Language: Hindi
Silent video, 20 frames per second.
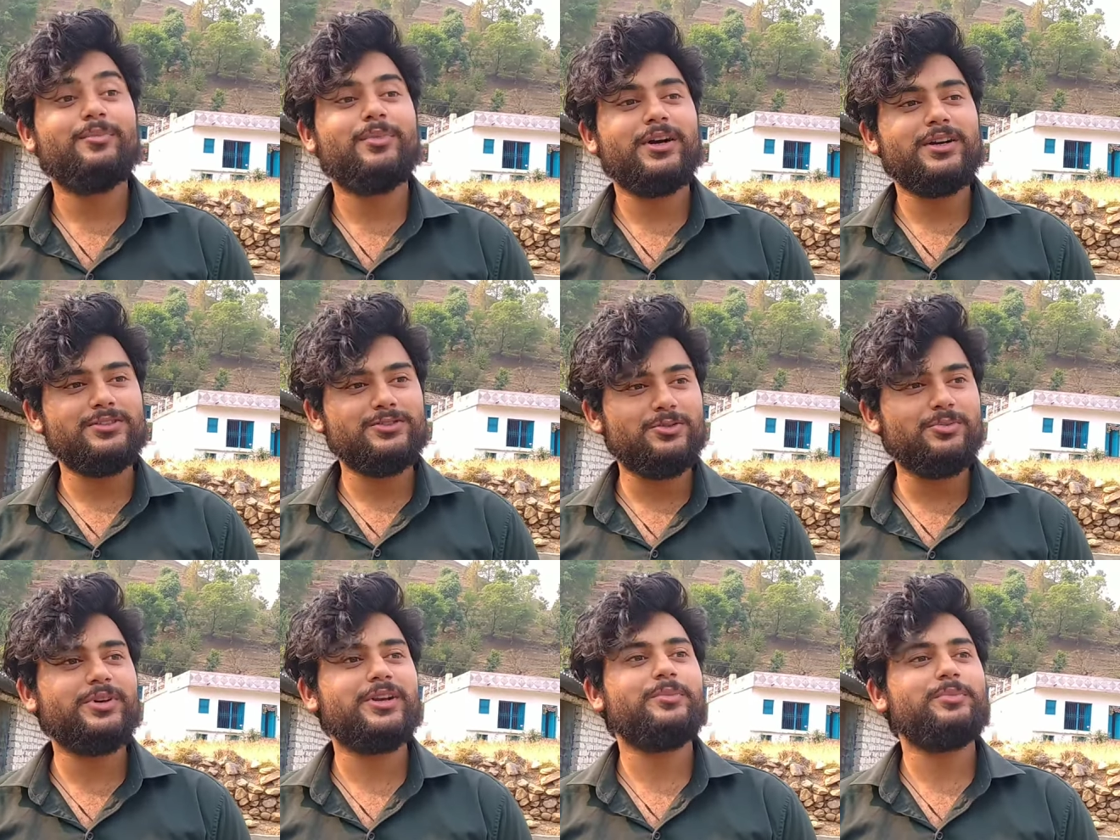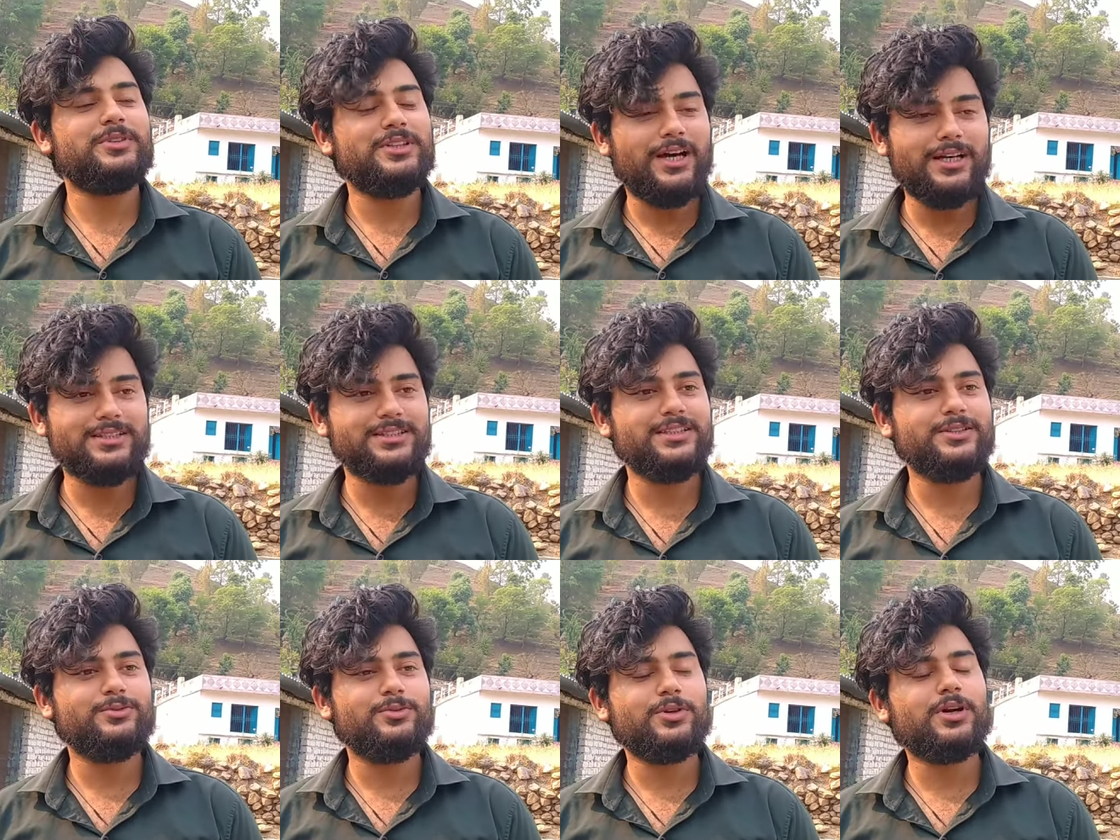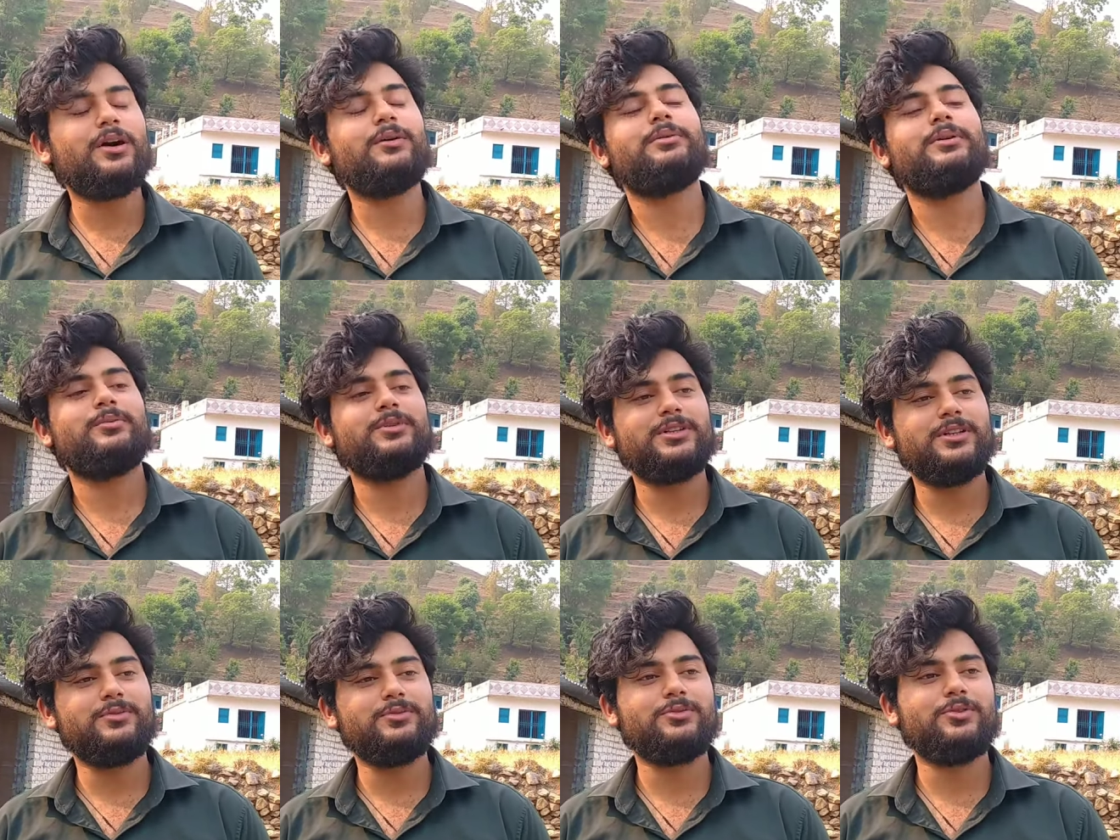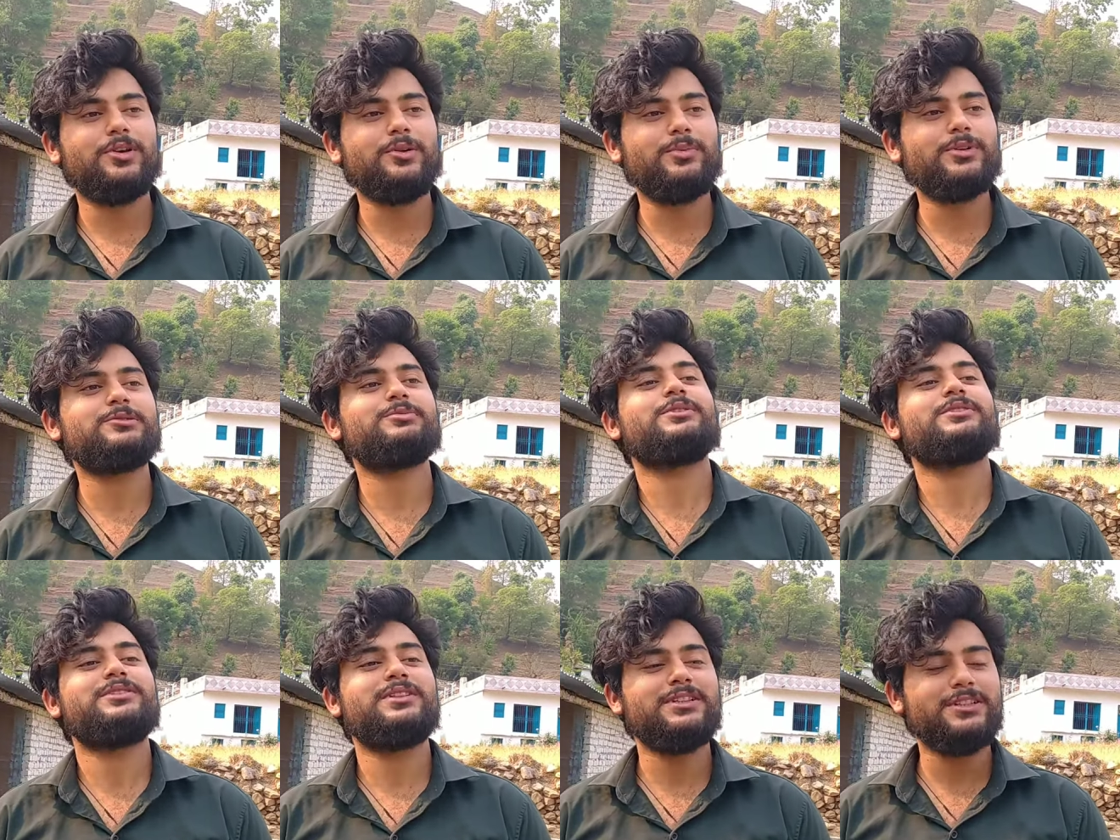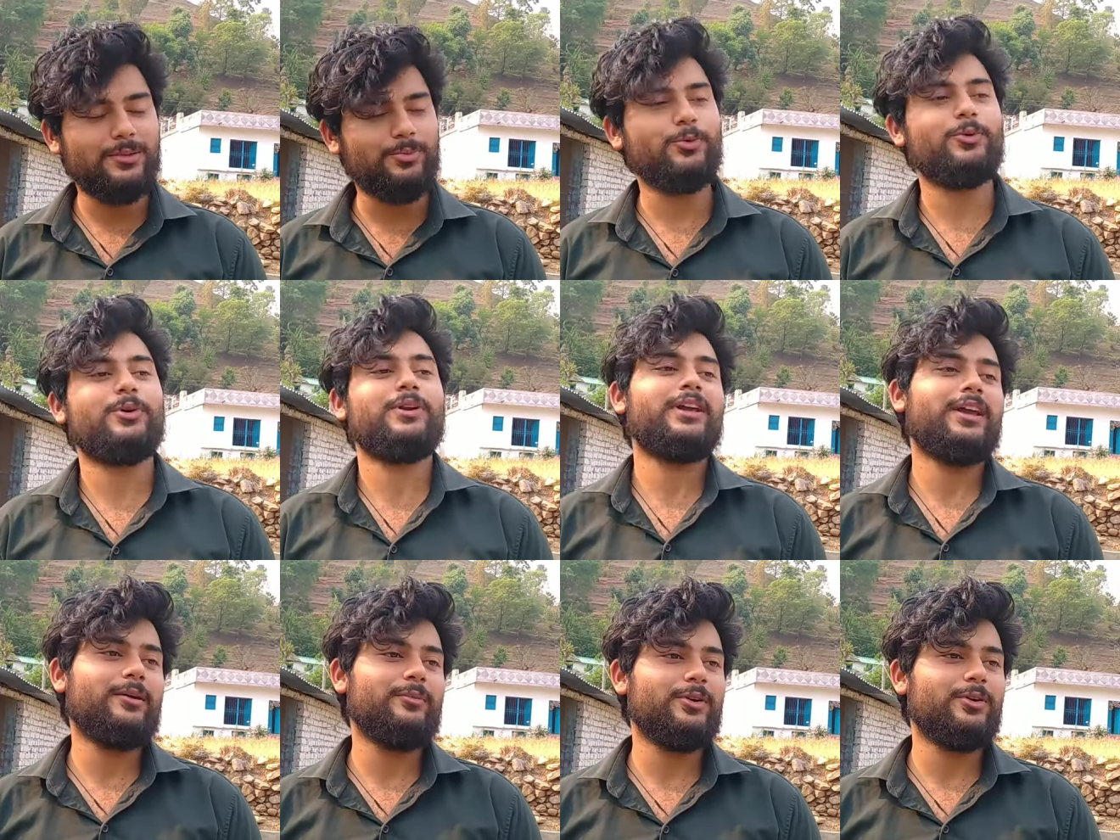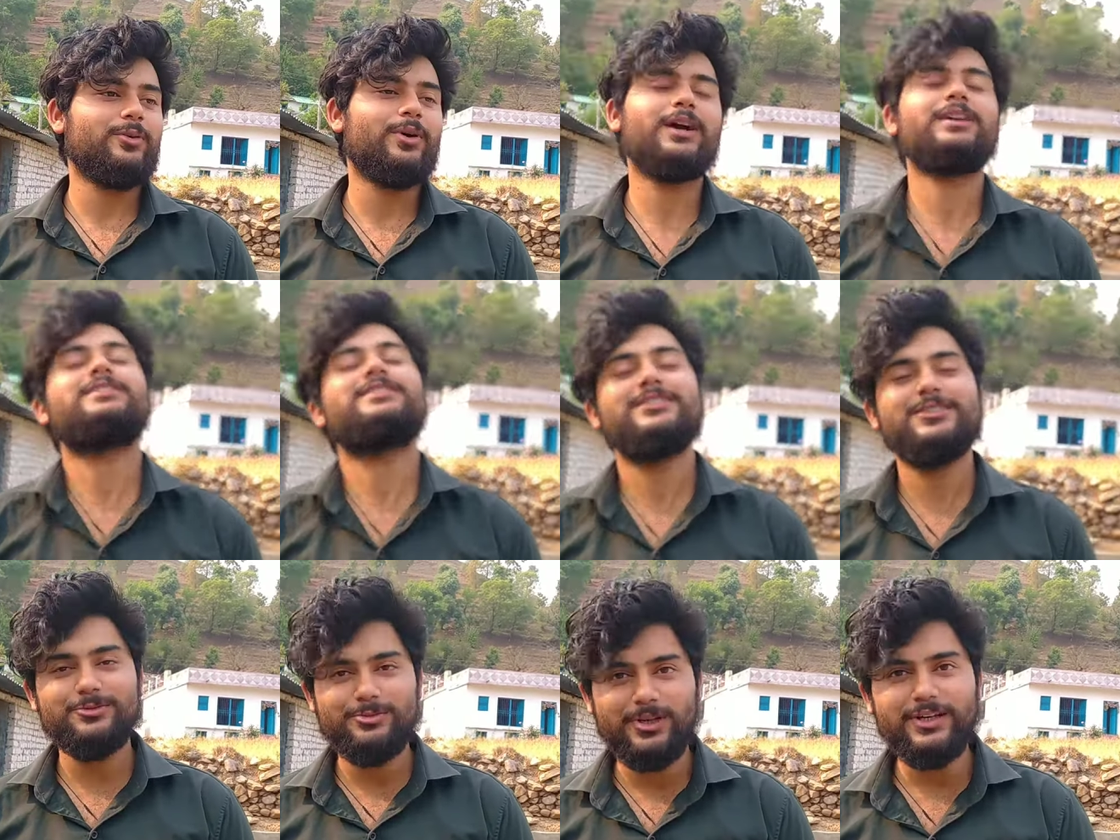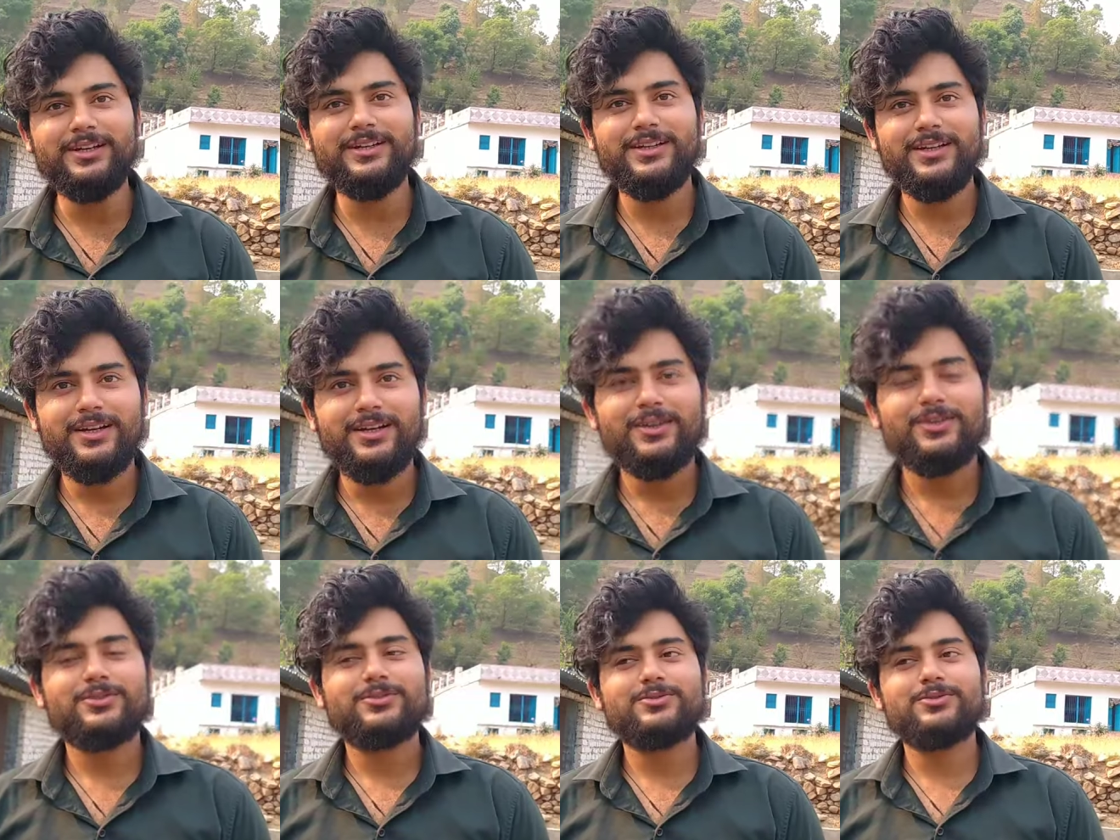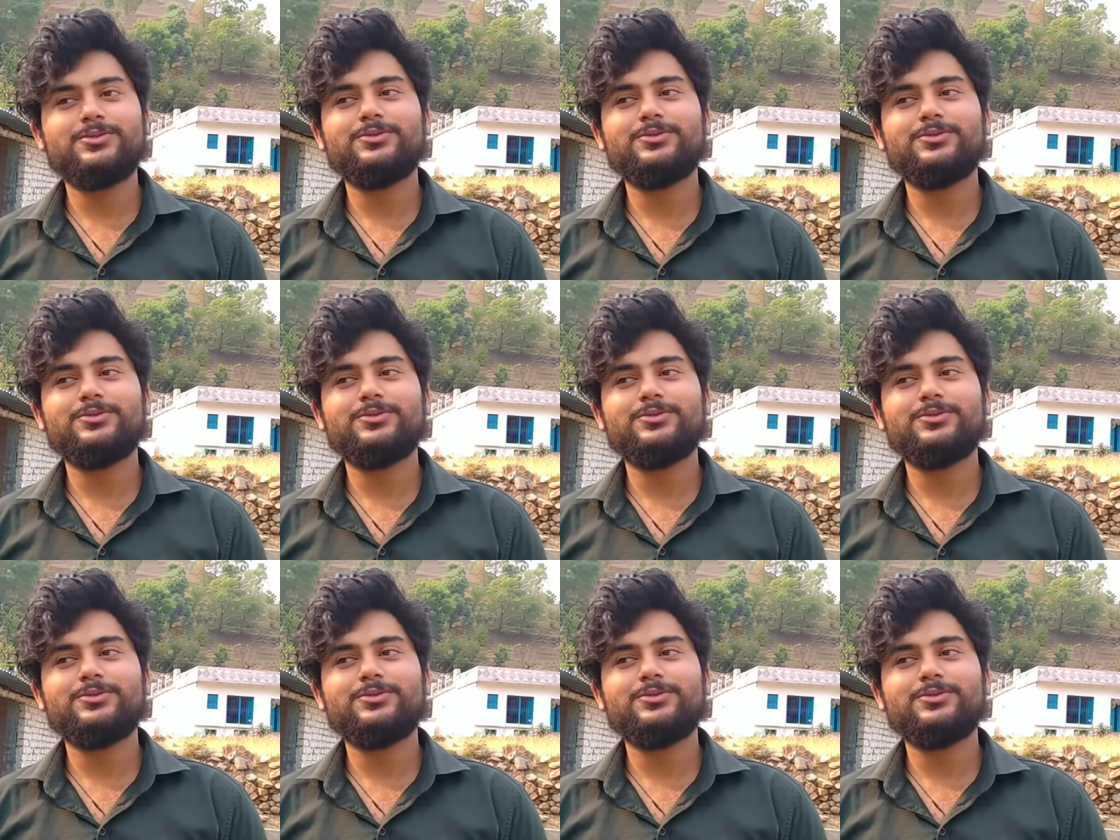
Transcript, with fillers: बट जो मेरे पिताजी हैं वो काफ़ी मतलब उन्होंने बचपन से ही सपोर्ट किया है मेरे को हर चीज़ में अच्छा, अच्छा।